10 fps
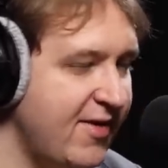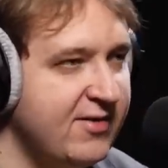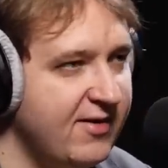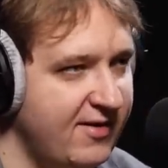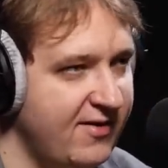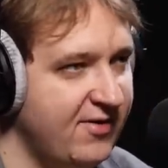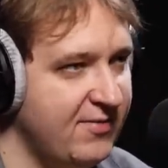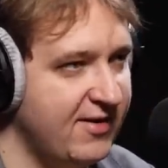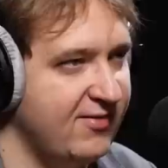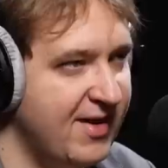Jak to jest z
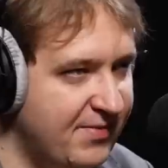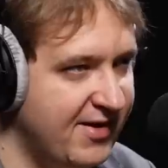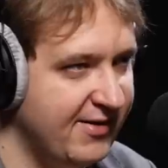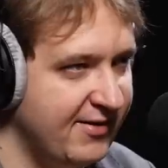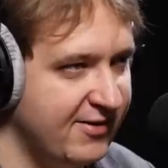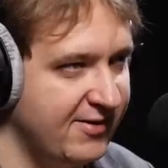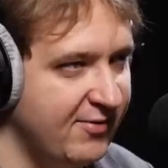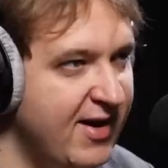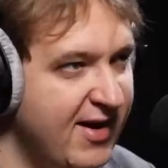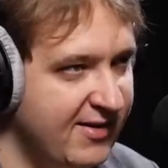informacją epigenetyczną?